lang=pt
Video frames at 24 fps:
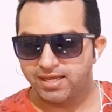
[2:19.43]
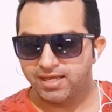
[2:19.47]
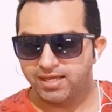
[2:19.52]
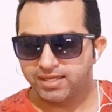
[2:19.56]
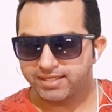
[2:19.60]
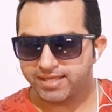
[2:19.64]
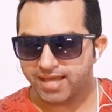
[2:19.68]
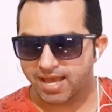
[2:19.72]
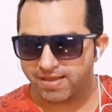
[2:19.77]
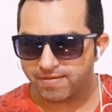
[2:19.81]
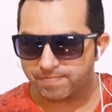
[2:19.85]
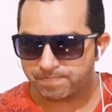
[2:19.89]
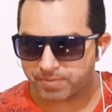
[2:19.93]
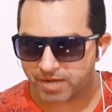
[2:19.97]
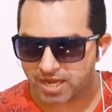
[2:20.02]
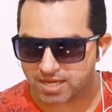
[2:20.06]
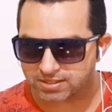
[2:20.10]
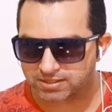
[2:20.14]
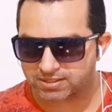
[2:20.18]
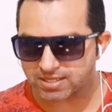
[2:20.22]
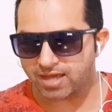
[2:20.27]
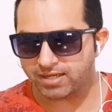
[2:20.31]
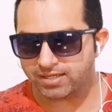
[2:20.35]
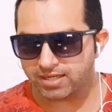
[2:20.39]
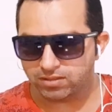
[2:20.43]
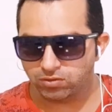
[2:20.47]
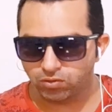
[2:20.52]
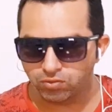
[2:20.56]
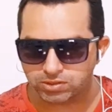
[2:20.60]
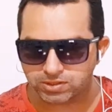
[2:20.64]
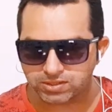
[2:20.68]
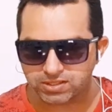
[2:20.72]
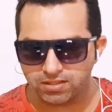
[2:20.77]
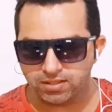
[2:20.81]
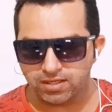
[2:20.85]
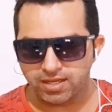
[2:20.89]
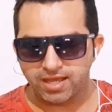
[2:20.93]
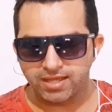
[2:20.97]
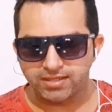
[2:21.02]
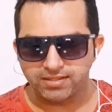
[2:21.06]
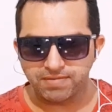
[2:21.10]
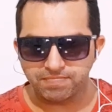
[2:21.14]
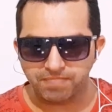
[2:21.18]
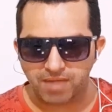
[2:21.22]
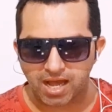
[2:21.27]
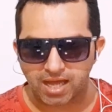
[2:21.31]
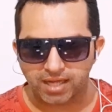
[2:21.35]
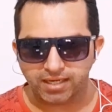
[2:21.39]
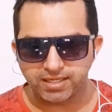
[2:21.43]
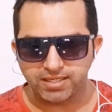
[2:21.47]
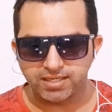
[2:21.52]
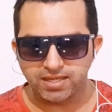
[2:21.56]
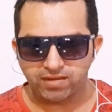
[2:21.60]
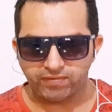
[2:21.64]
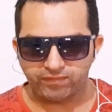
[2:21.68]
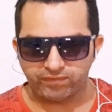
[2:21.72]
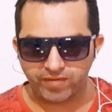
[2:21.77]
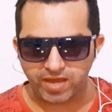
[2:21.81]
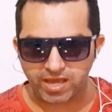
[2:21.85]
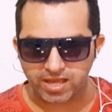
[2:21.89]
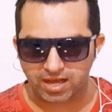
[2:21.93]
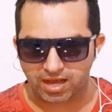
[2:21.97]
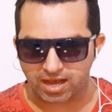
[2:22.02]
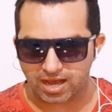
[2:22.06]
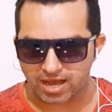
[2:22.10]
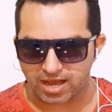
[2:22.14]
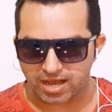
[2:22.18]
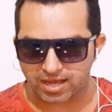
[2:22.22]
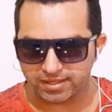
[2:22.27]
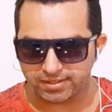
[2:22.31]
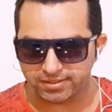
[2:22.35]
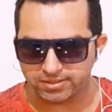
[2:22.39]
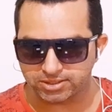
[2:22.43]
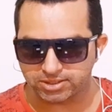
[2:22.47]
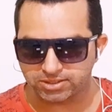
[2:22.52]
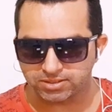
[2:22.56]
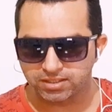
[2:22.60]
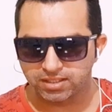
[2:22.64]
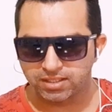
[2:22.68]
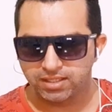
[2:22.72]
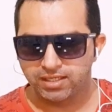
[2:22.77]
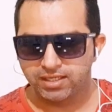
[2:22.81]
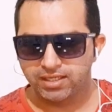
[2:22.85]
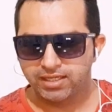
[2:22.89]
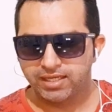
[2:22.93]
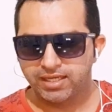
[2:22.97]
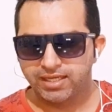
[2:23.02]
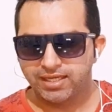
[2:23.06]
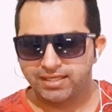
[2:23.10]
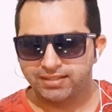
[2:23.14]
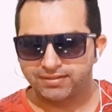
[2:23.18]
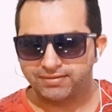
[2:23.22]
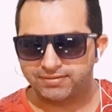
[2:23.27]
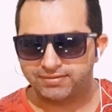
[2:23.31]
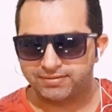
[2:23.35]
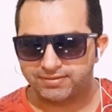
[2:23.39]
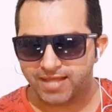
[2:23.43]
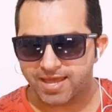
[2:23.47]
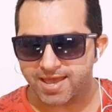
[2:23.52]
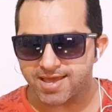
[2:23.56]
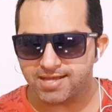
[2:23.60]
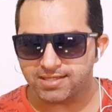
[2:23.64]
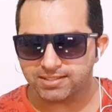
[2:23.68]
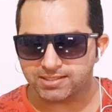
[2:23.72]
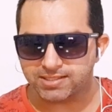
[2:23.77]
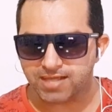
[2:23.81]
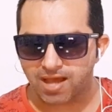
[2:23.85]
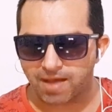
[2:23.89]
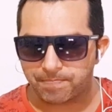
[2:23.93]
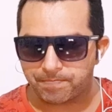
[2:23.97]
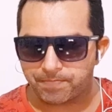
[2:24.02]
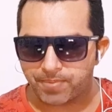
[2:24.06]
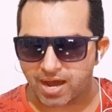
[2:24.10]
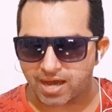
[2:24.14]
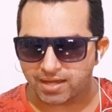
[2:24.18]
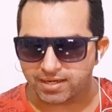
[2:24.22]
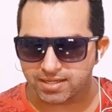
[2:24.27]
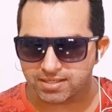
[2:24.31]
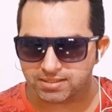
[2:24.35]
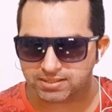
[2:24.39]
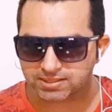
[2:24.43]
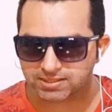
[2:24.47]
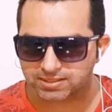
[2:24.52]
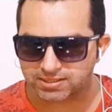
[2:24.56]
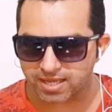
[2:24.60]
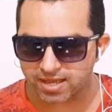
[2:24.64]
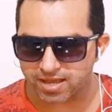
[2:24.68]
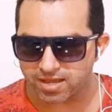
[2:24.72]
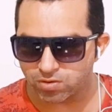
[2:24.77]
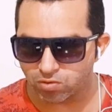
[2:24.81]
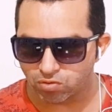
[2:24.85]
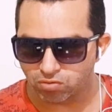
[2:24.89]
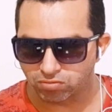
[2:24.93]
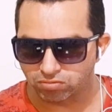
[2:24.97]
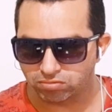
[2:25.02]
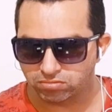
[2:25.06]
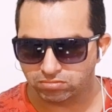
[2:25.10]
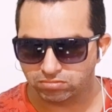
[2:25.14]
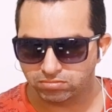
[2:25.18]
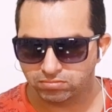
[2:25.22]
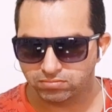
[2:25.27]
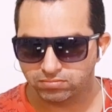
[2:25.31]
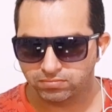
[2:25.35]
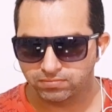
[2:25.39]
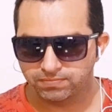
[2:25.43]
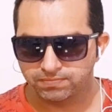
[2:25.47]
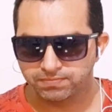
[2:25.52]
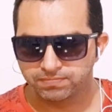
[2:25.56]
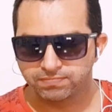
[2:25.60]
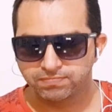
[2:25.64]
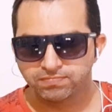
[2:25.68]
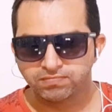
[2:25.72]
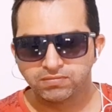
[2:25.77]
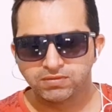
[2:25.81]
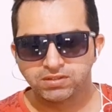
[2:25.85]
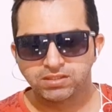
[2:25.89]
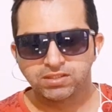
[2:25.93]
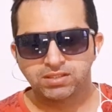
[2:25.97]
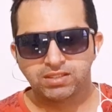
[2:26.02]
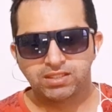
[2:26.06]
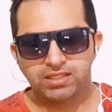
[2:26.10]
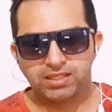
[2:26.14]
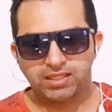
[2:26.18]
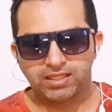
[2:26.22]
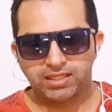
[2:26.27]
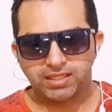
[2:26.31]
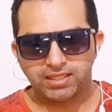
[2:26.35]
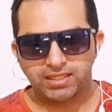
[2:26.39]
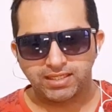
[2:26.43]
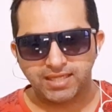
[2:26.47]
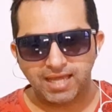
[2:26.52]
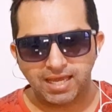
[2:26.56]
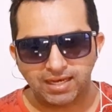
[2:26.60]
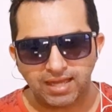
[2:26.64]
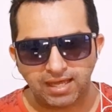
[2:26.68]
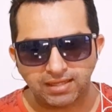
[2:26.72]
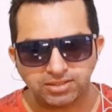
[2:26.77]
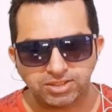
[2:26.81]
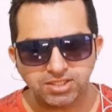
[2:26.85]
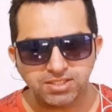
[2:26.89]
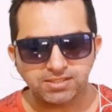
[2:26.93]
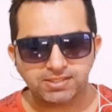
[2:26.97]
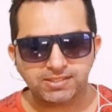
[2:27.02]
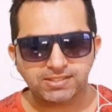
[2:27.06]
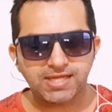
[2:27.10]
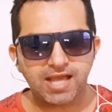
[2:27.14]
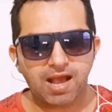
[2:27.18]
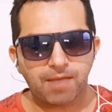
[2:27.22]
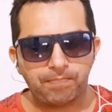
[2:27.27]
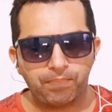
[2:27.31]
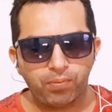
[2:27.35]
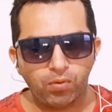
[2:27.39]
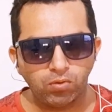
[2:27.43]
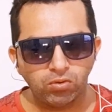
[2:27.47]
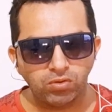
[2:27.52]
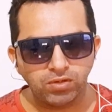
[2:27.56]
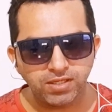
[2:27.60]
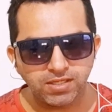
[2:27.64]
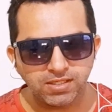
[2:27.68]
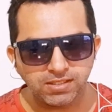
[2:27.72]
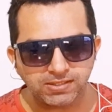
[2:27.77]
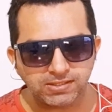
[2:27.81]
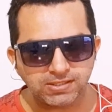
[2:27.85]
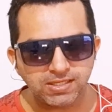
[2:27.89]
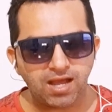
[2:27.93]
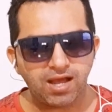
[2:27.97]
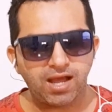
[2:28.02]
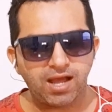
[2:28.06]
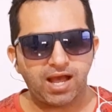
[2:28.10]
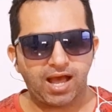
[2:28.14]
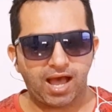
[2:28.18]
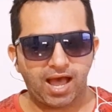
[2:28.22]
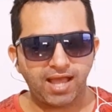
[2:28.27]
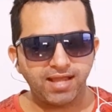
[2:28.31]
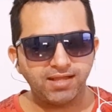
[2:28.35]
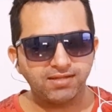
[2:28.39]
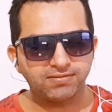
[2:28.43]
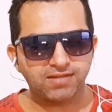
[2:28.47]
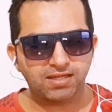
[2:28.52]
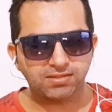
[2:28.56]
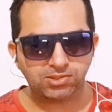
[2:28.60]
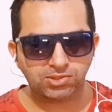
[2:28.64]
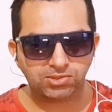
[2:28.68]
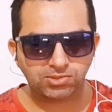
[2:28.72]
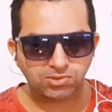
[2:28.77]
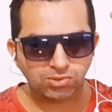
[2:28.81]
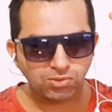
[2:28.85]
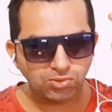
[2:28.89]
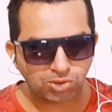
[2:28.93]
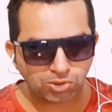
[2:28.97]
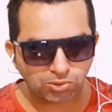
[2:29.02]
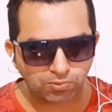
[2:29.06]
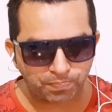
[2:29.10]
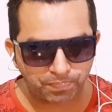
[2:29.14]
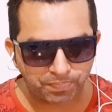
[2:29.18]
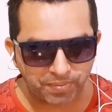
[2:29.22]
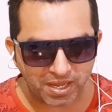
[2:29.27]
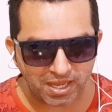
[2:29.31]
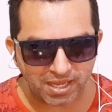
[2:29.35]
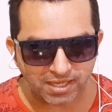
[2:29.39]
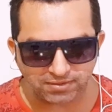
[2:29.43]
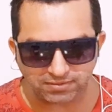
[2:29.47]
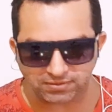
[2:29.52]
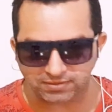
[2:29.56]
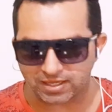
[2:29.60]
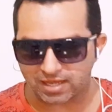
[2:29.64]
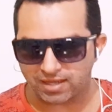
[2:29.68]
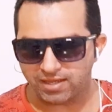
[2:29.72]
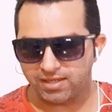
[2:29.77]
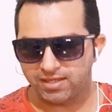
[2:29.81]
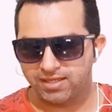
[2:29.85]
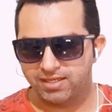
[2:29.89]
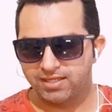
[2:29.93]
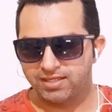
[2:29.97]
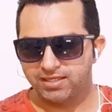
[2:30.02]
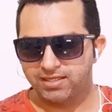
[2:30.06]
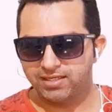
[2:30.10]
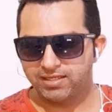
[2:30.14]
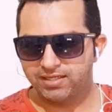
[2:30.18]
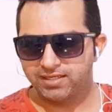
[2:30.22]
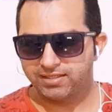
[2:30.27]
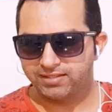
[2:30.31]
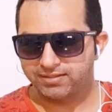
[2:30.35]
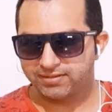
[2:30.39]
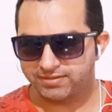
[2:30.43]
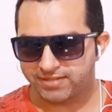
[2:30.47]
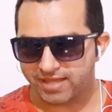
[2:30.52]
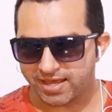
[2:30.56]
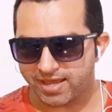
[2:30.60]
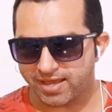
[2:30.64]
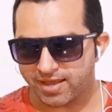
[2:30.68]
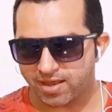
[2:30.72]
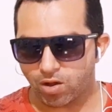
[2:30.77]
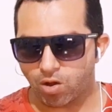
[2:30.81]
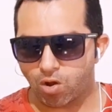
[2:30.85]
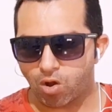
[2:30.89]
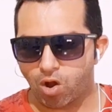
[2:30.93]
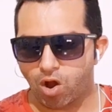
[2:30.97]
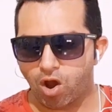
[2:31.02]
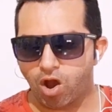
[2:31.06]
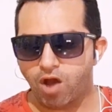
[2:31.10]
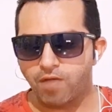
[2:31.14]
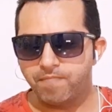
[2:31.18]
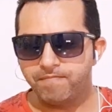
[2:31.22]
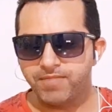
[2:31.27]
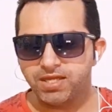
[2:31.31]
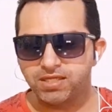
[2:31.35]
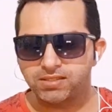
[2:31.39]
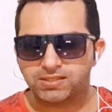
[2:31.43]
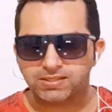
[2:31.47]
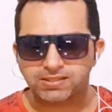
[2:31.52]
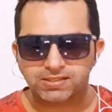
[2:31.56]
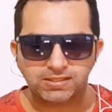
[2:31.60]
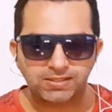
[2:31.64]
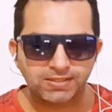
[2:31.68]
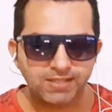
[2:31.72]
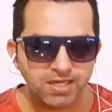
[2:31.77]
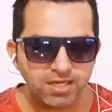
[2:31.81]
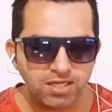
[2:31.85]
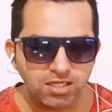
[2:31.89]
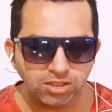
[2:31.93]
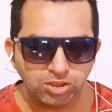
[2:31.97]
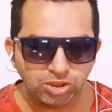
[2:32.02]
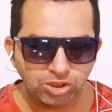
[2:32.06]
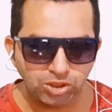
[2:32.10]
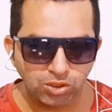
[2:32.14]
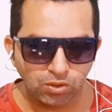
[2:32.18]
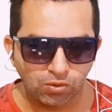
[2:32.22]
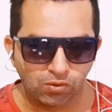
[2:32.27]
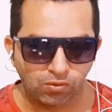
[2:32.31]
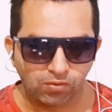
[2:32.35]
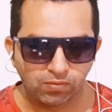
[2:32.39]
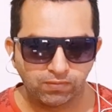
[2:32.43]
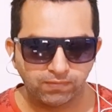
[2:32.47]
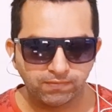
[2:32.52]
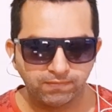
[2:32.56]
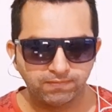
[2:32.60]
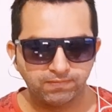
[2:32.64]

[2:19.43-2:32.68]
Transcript: que a empresária Lucilene Maria Ferraz desapareceu e ela diz que a polícia ainda suspeita de homicídio.